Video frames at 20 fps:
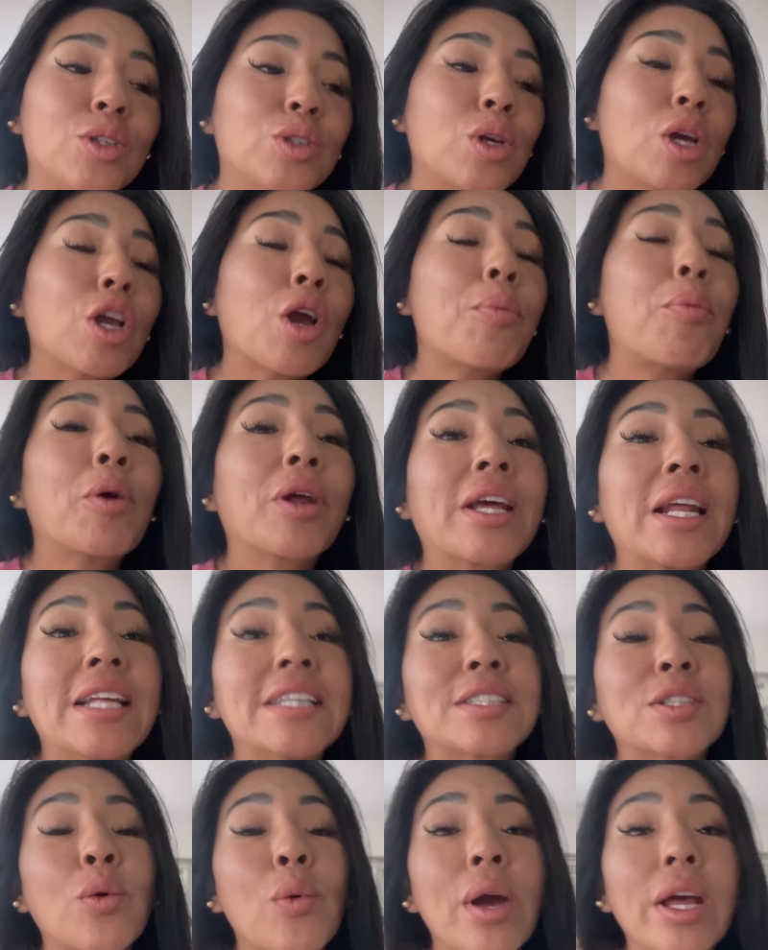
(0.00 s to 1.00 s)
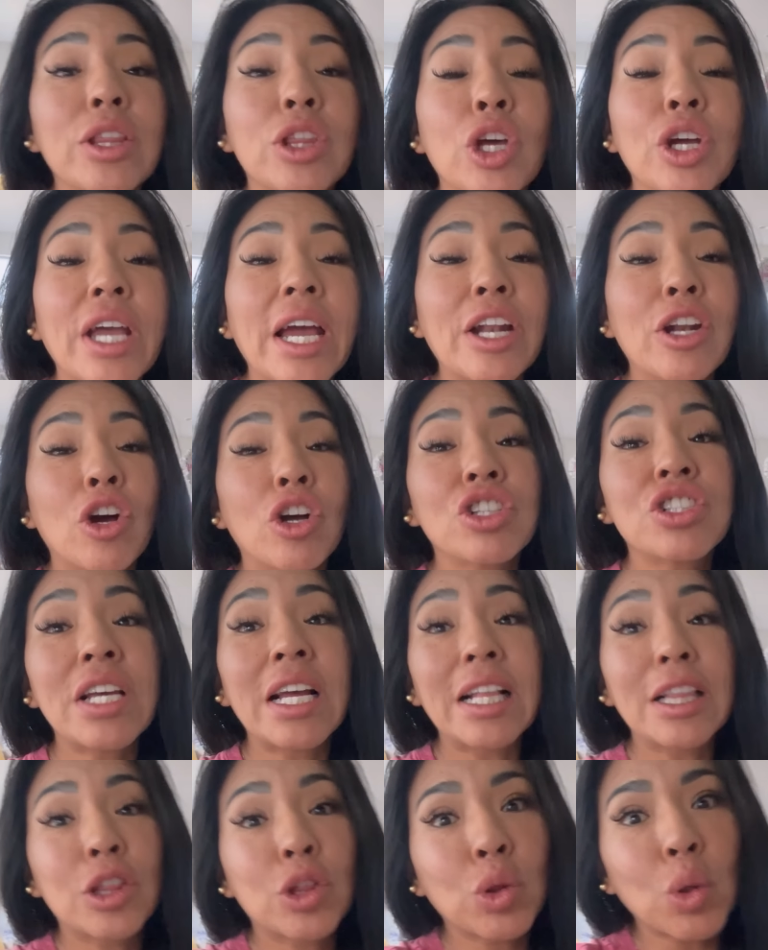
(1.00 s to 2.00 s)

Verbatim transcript: sueño porque les cuento que anoche el